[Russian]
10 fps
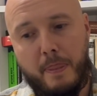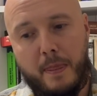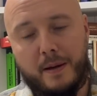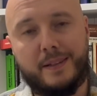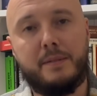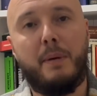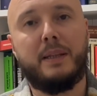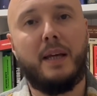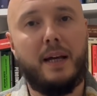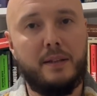
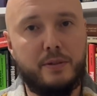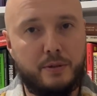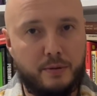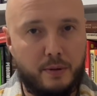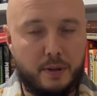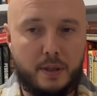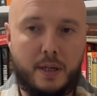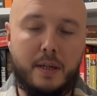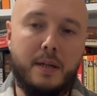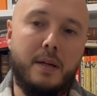размоталось, что ли,
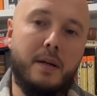да,